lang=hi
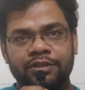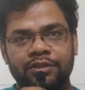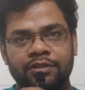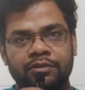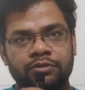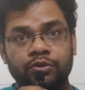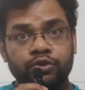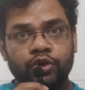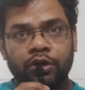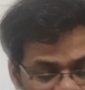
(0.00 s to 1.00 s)
नहीं थे जो
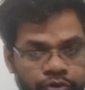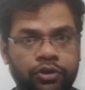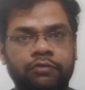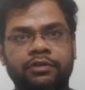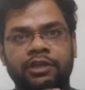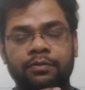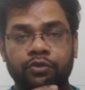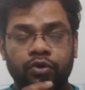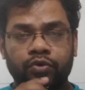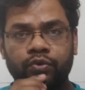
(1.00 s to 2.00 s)
तो चुनाव का टाइम
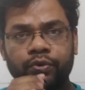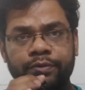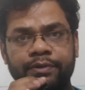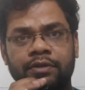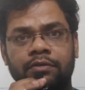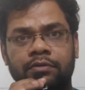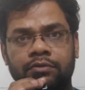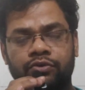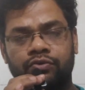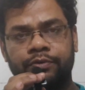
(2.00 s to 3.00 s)
है और कोई भी
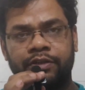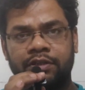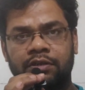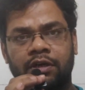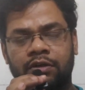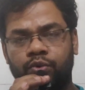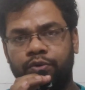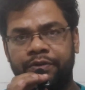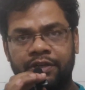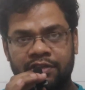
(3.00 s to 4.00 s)
यूट्यूब या सरकार कोई
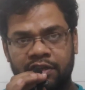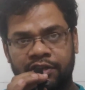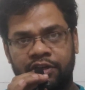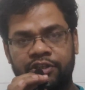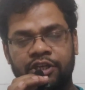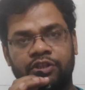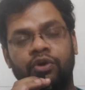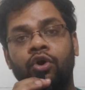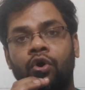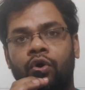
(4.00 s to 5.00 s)
भी रिस्क लेना नहीं चाहती
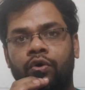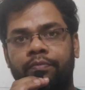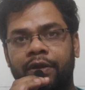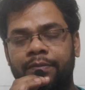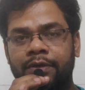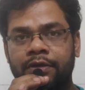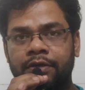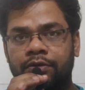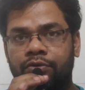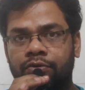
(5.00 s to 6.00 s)
और बड़े बड़े
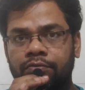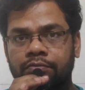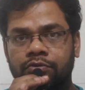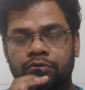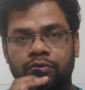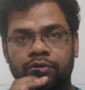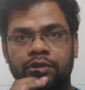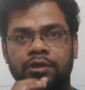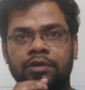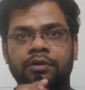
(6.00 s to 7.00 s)
जो
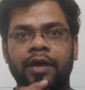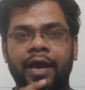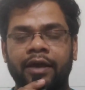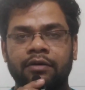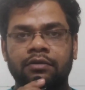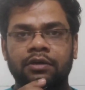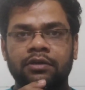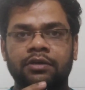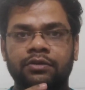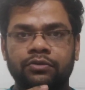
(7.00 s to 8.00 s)
होते ना हैक
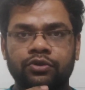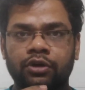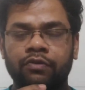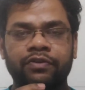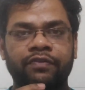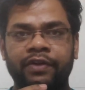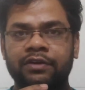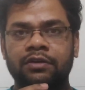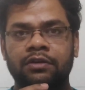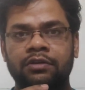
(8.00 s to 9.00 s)
करके जो चुनाव के
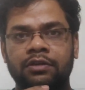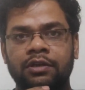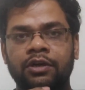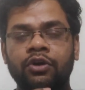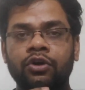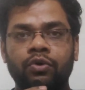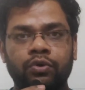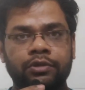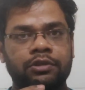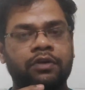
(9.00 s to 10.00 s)
इफेक्ट करने के लिए
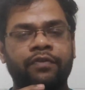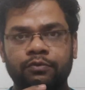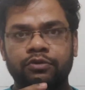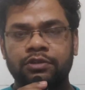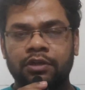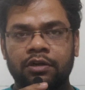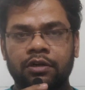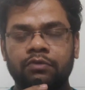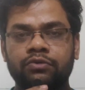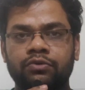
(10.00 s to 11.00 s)
हो सकता है अगर कुछ चल
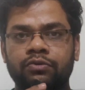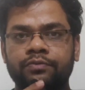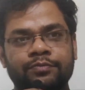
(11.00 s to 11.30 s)
रहा हो तो